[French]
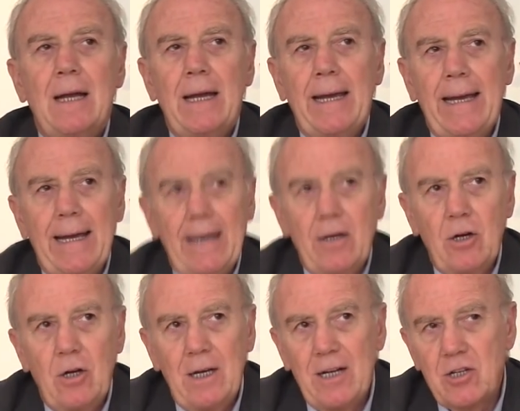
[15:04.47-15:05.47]
Et
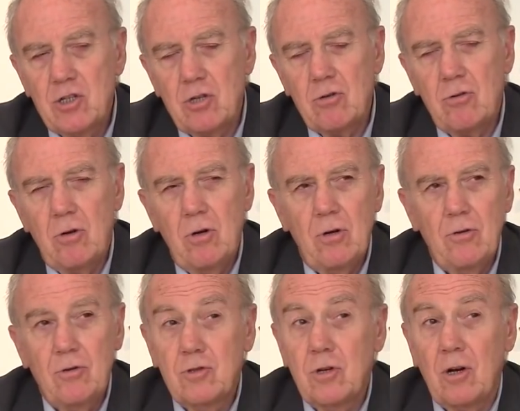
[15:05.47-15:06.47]
euh, les gens euh,
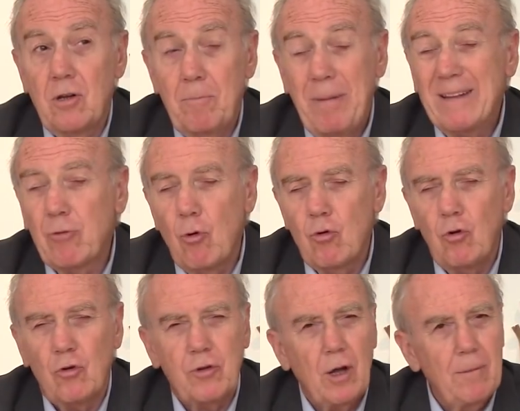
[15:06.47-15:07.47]
ne se rendent pas trop
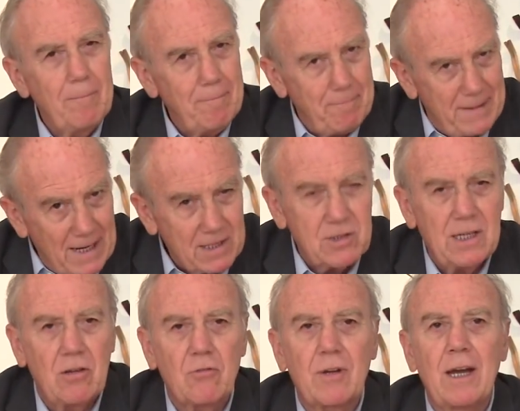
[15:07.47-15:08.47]
compte bien que
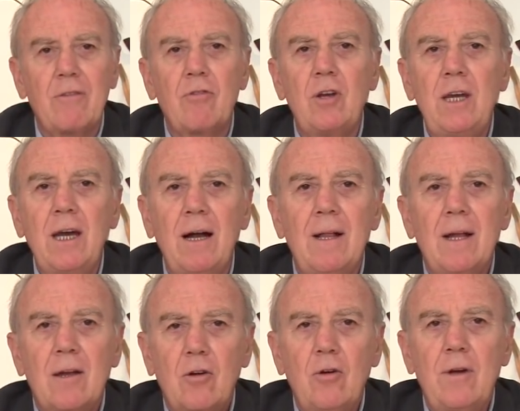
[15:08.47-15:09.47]
c'est en train de venir,
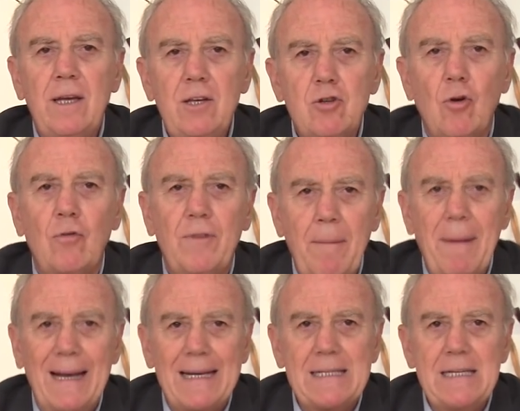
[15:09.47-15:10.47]
qu'ils ont des
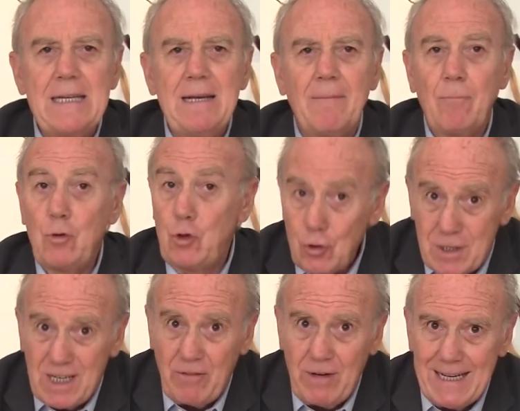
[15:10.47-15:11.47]
maladies de
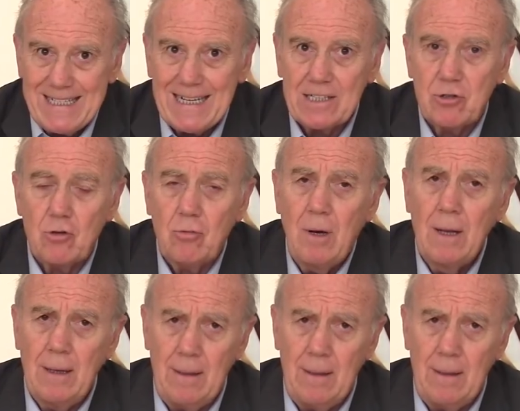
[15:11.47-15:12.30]
civilisation